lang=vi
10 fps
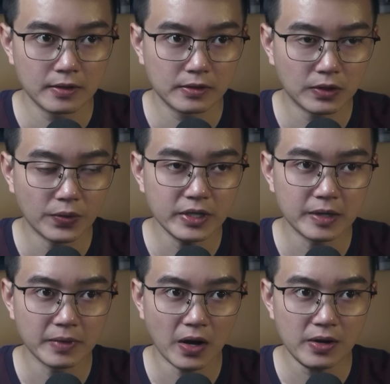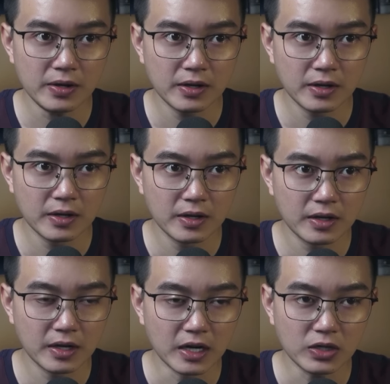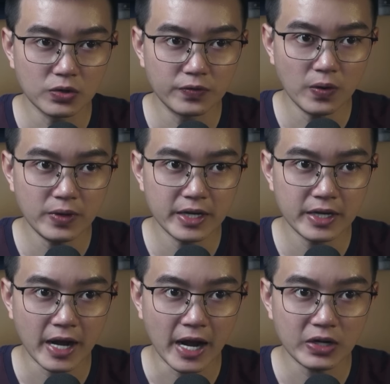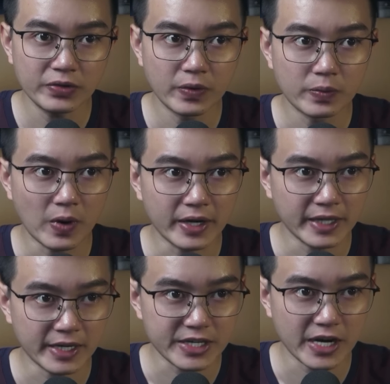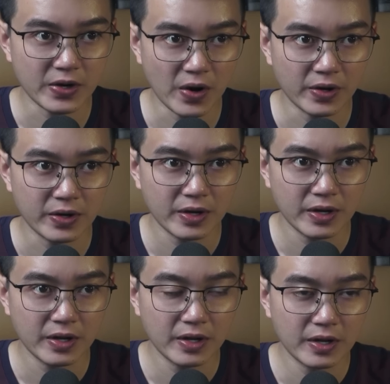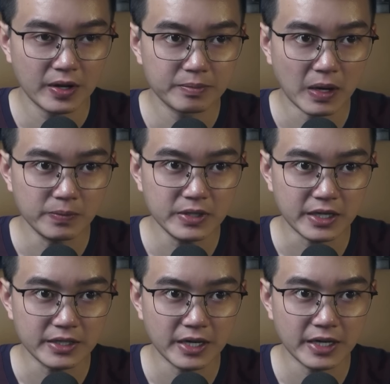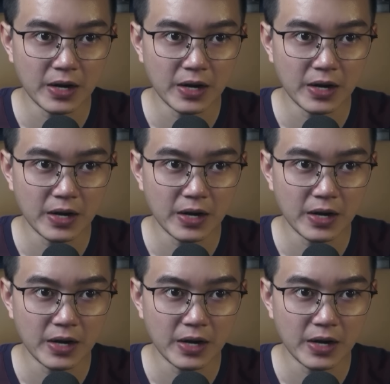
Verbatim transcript: Tối hôm đó, ở khu phố yên ả của vùng ngoại thành Sài Gòn bỗng trở nên náo